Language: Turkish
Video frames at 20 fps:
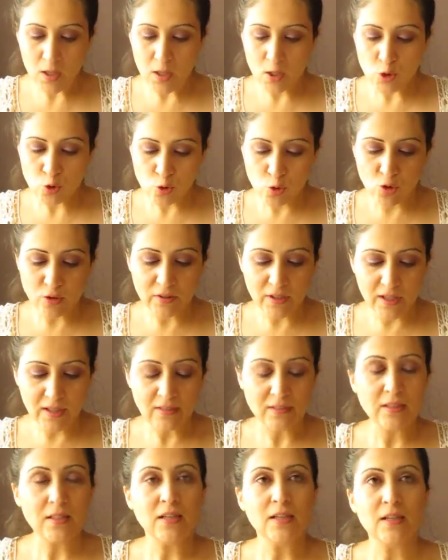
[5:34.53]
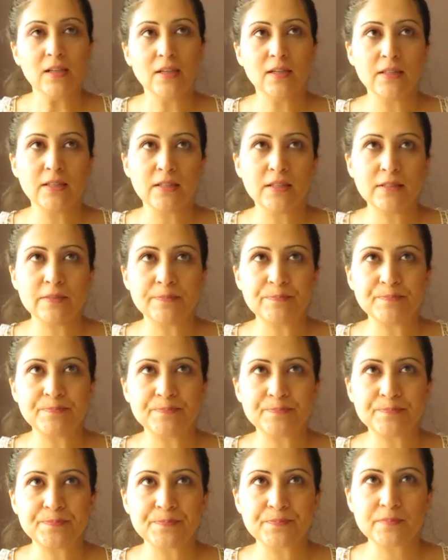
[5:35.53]
Sonra e,
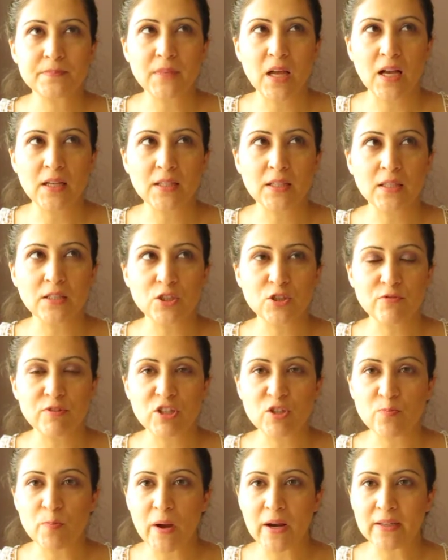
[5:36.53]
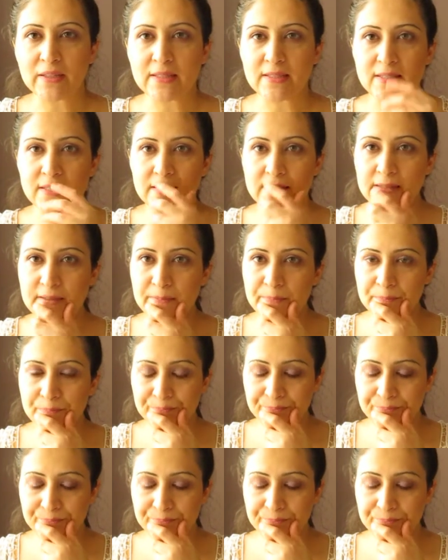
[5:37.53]
hangi alışveriş merkeziydi?